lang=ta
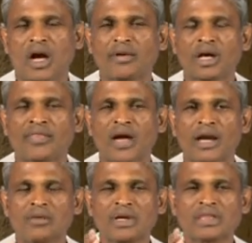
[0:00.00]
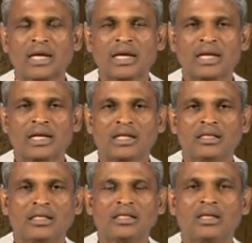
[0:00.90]
ஆகிய அந்த அடிமை
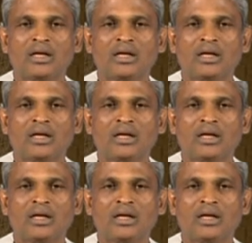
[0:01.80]
தலையிலிருந்து